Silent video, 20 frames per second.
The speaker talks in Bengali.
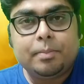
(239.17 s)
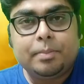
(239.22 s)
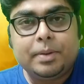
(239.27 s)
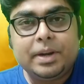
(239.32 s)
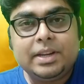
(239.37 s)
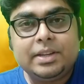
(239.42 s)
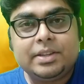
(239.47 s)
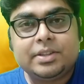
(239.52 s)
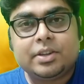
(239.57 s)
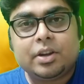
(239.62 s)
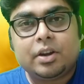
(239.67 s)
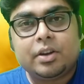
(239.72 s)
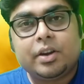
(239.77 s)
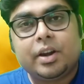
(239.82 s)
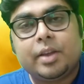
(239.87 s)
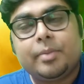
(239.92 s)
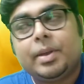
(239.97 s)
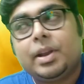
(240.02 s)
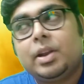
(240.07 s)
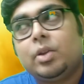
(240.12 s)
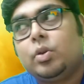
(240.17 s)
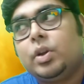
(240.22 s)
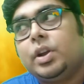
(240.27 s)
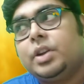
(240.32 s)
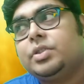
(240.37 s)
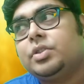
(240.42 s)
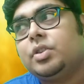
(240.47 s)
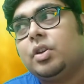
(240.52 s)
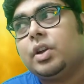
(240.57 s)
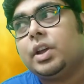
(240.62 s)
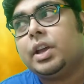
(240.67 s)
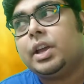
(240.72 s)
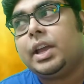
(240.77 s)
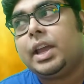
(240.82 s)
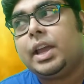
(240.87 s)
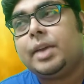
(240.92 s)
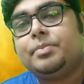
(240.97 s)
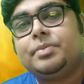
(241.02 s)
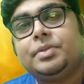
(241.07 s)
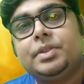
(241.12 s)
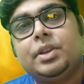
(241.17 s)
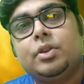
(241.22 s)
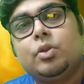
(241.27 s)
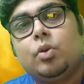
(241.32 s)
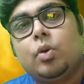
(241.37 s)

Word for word: প্রিন্সটন রেবেলো এর সঙ্গে এফসি